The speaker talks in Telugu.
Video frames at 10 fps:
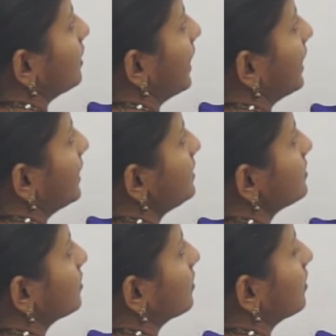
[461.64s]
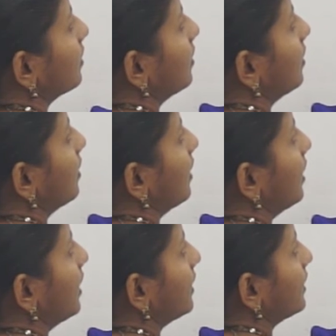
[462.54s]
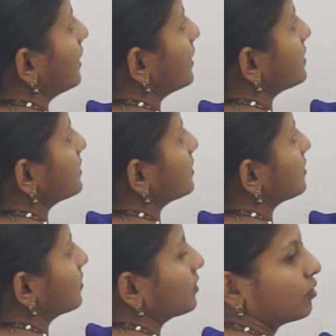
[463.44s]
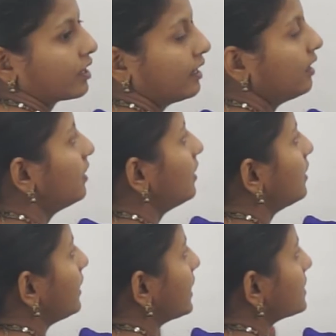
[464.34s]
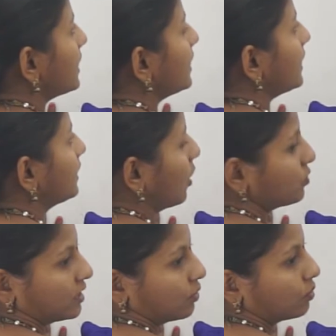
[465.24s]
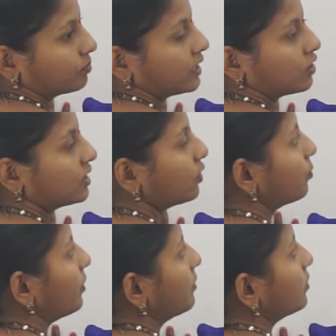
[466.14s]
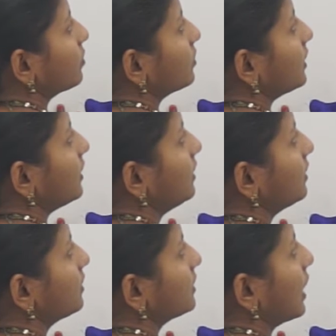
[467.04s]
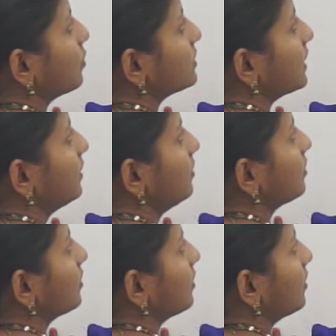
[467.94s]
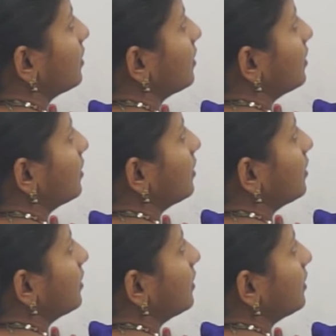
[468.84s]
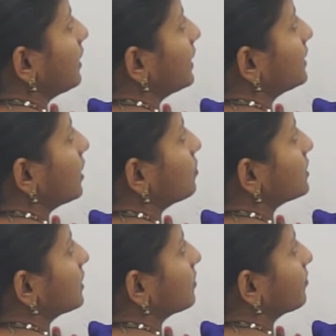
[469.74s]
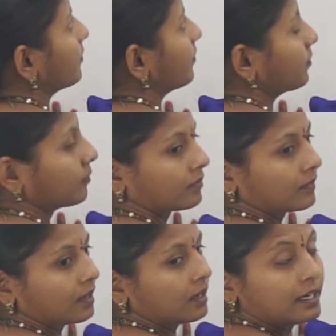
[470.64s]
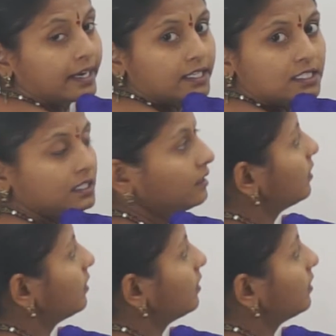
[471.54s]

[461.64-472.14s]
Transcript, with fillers: టెన్స్ హండ్రెడ్స్ ఓకే నెక్స్ట్ ఏంటి థౌజండ్ గ్రూప్ థౌజండ్ గ్రూప్లో ఏముంటుంది థౌజండ్ టెన్ థౌజండ్ నెక్స్ట్